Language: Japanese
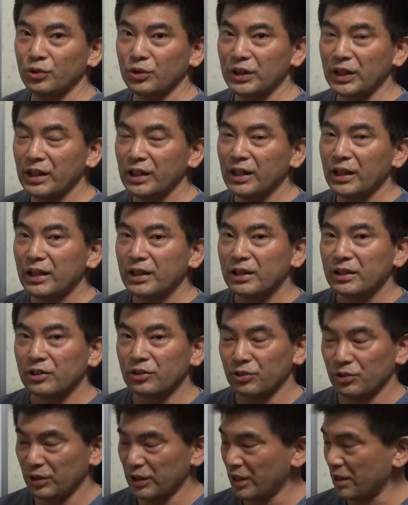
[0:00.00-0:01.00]
うに
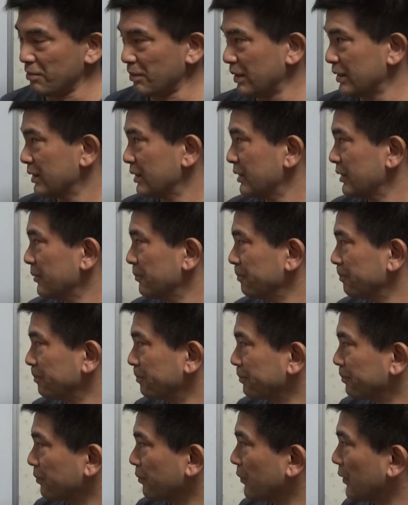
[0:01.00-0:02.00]
言っています。
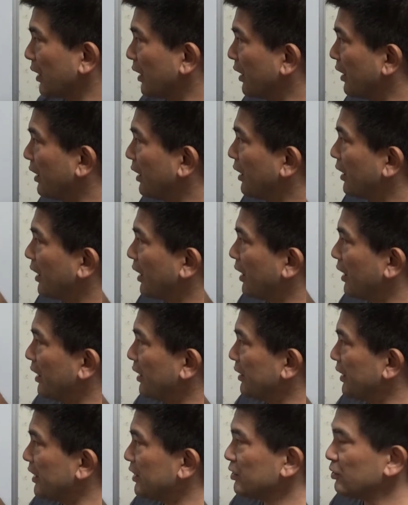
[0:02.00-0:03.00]

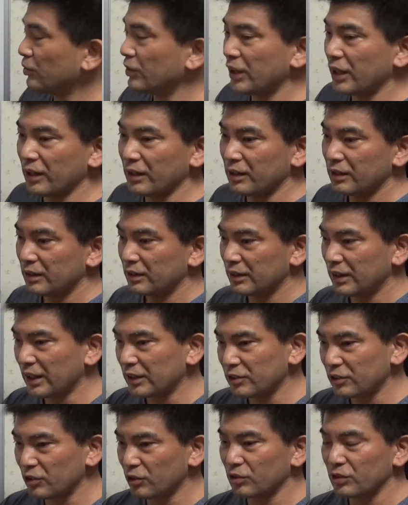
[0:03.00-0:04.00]
ですので、
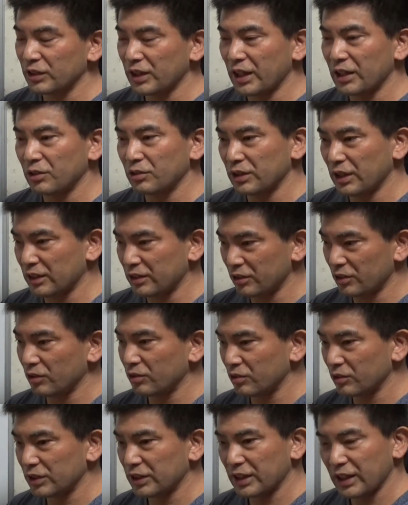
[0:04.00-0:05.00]
脱力だよ、脱
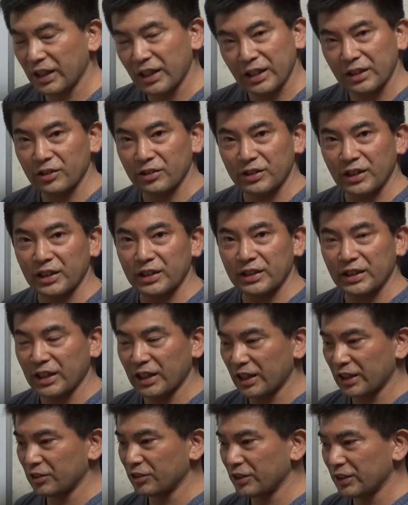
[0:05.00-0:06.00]
力、力抜い
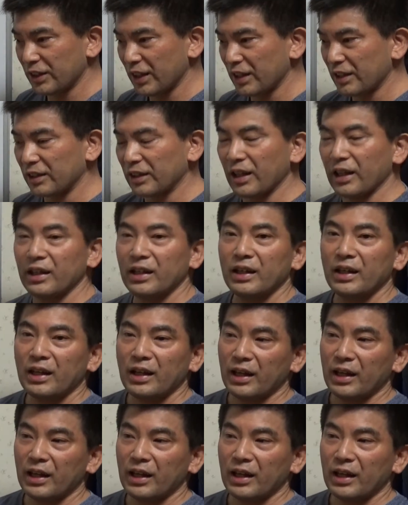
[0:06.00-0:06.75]
てって、